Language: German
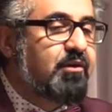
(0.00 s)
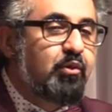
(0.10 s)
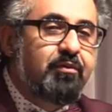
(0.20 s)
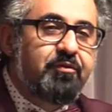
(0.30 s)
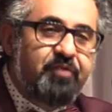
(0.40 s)

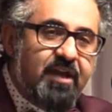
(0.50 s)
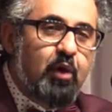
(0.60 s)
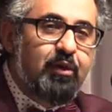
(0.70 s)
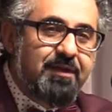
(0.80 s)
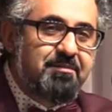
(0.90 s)
Nun, wie
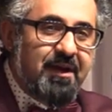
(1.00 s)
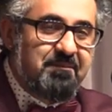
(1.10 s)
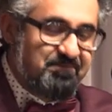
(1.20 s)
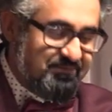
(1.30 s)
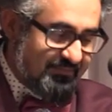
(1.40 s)
auch immer.
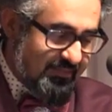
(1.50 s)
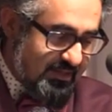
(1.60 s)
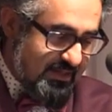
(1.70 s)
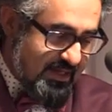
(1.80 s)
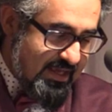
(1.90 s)

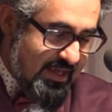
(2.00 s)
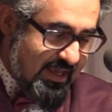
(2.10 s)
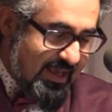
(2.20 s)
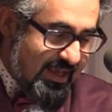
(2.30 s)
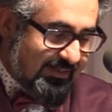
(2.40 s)

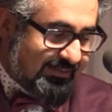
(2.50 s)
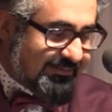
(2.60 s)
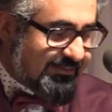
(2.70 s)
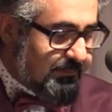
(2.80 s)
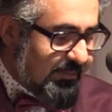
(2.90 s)

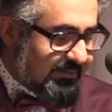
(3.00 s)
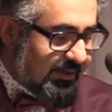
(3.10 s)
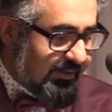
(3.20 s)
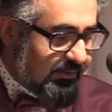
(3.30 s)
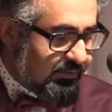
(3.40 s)
Diese
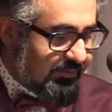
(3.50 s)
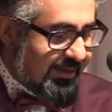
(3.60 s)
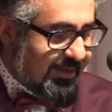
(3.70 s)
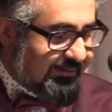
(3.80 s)
Mitteilung,